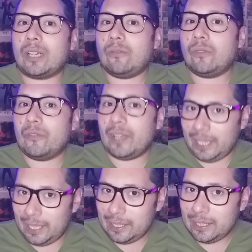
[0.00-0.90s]
o
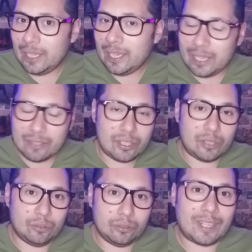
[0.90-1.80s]
Wolverine, isso
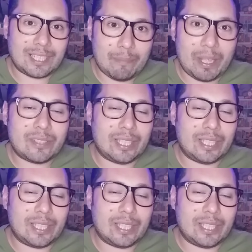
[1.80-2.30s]
segundo vazamentos,